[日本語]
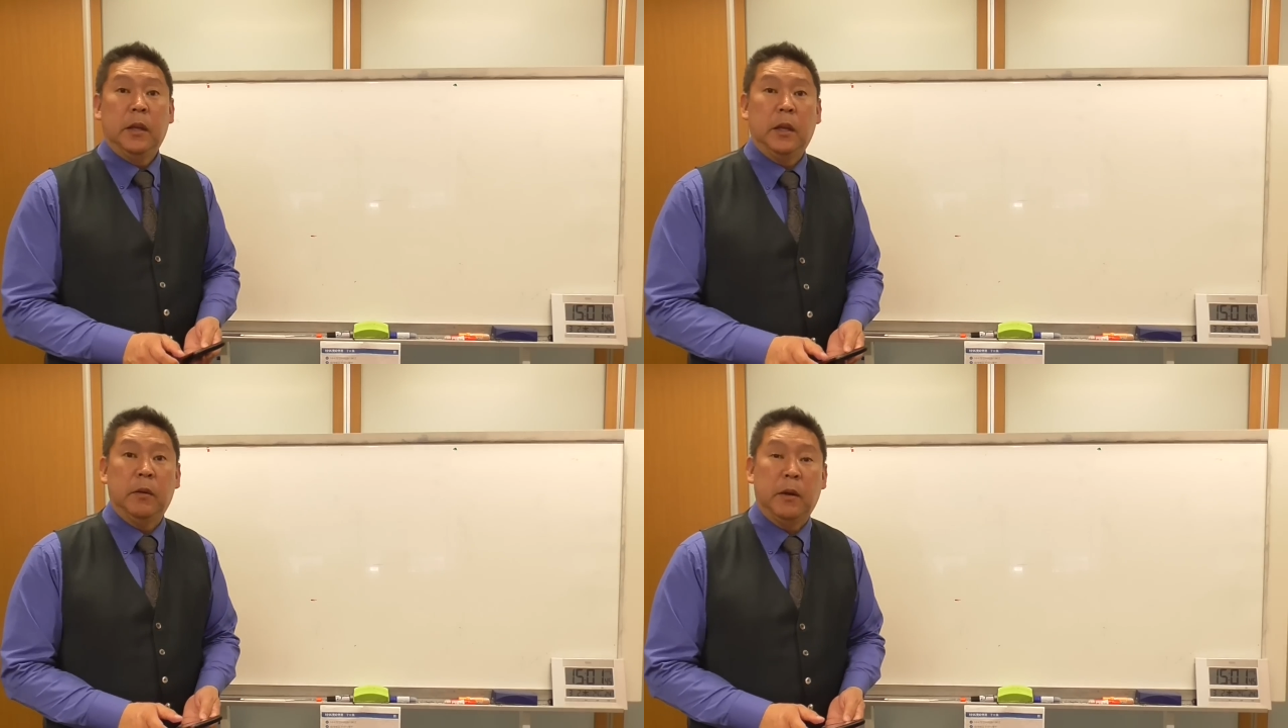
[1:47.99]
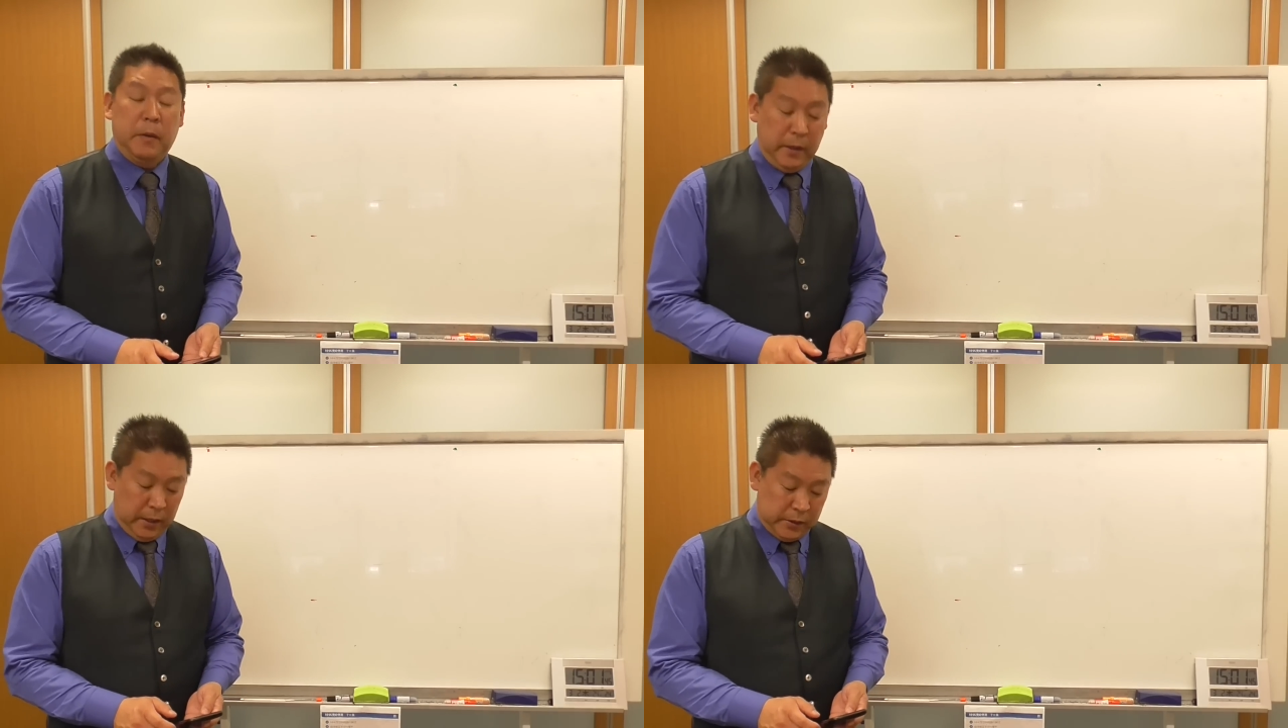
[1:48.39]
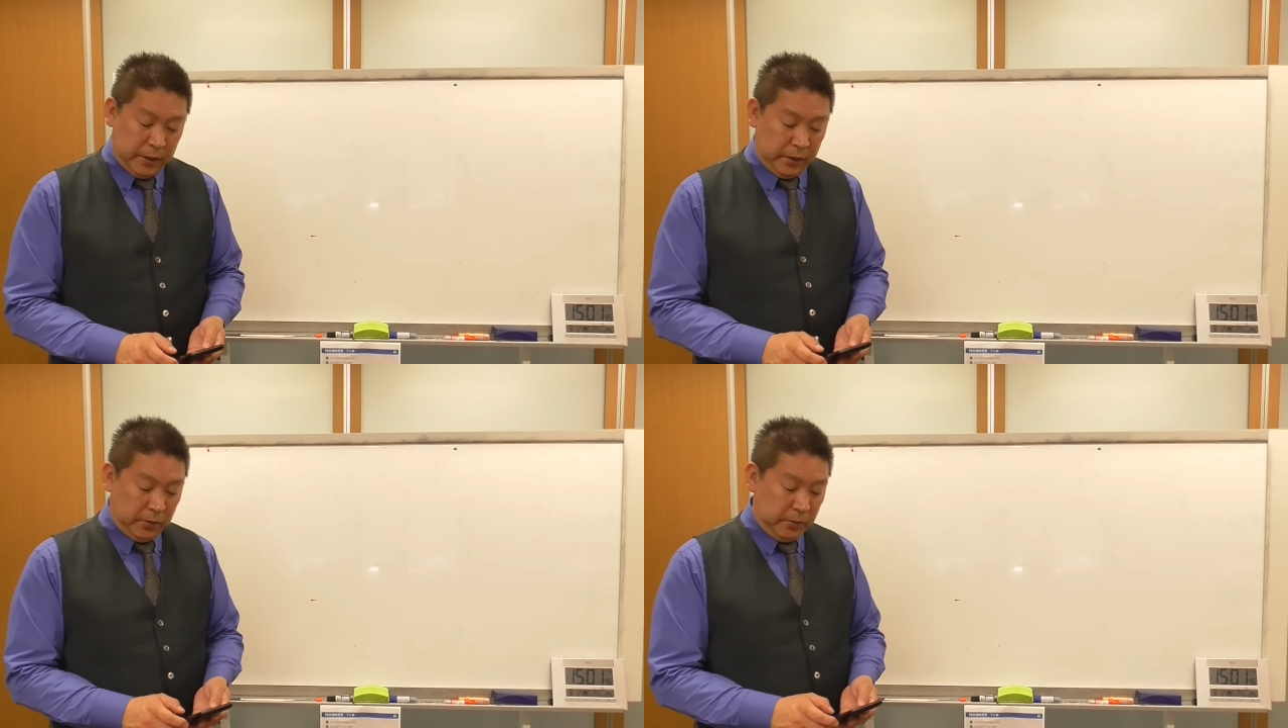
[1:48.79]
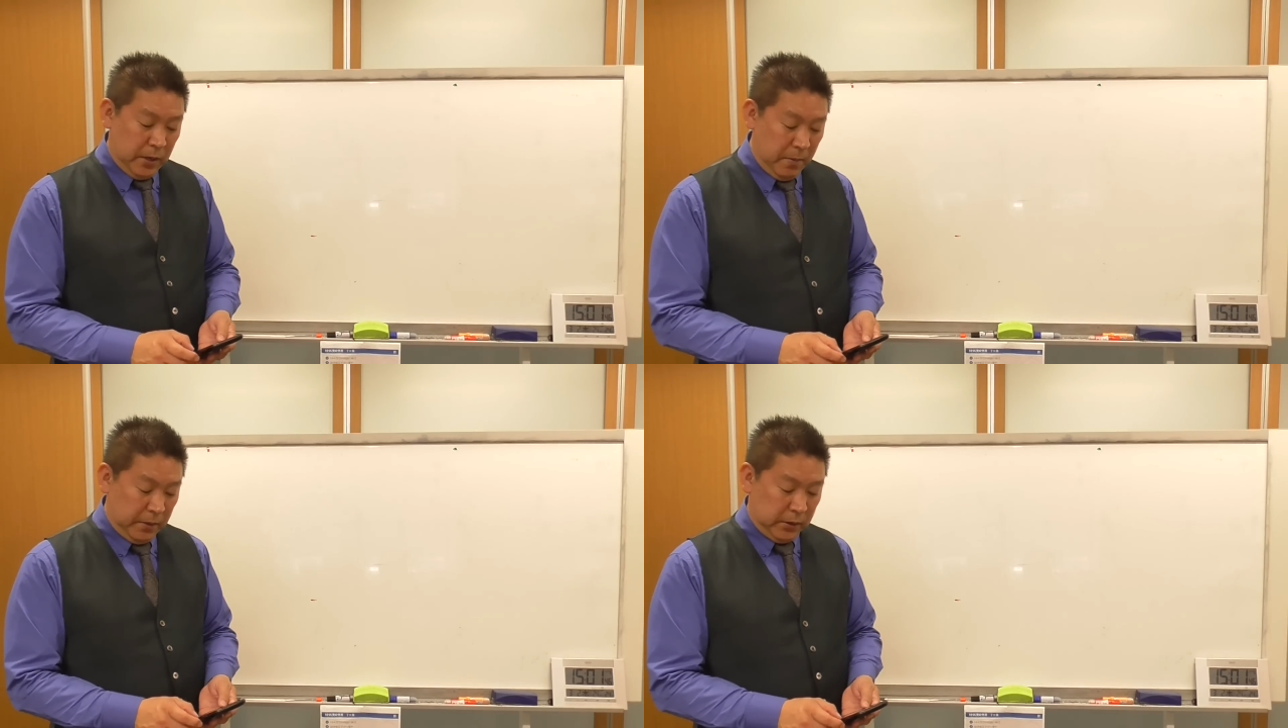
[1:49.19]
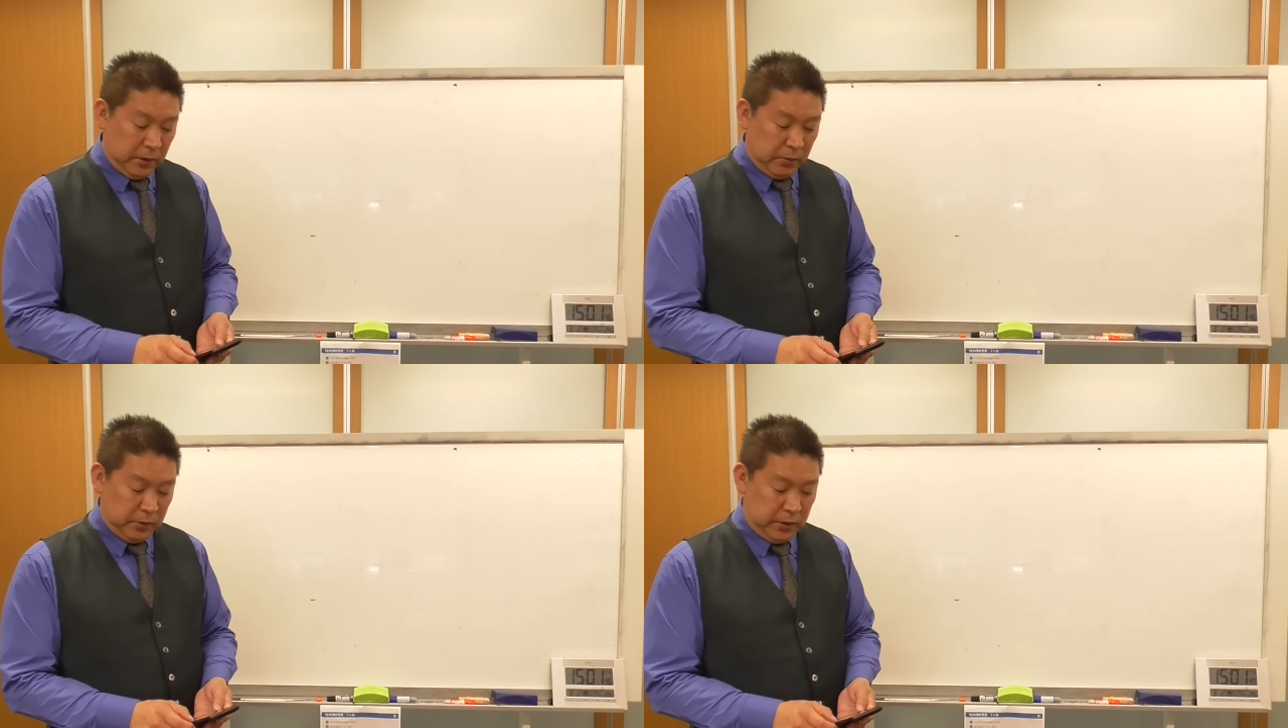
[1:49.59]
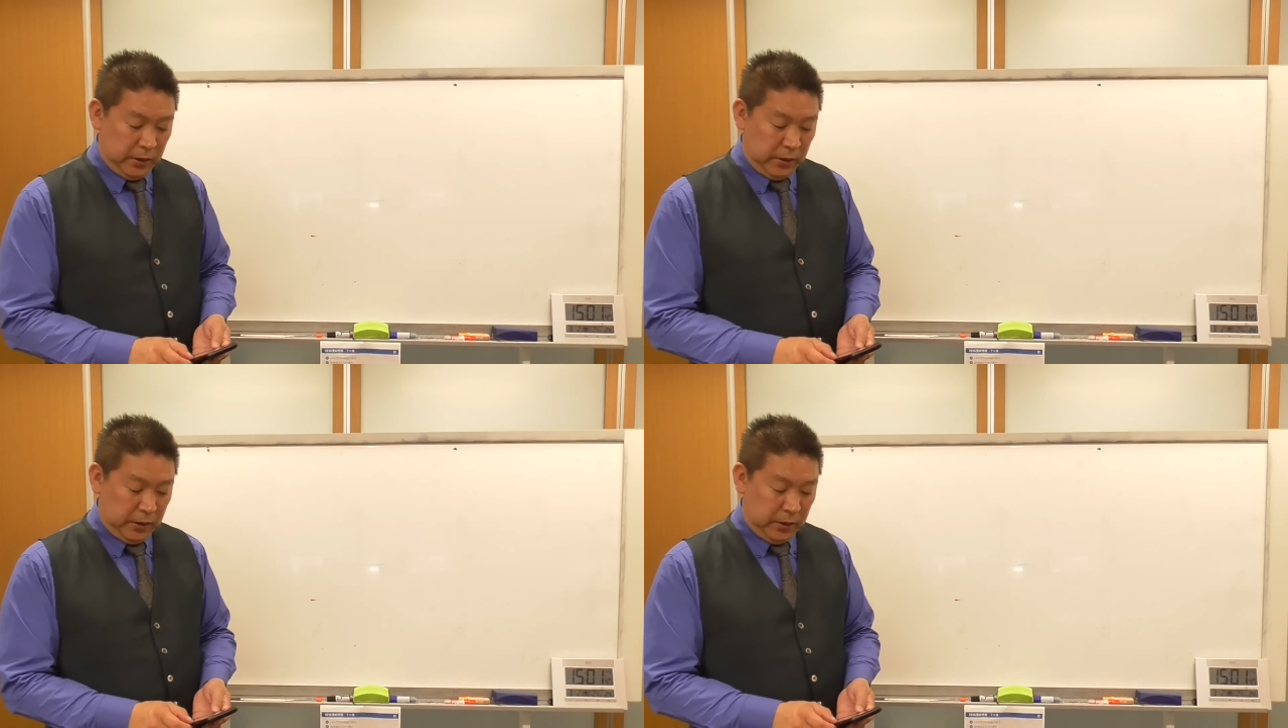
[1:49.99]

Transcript: えー、我々 エヌエイチケー 党の浜田聡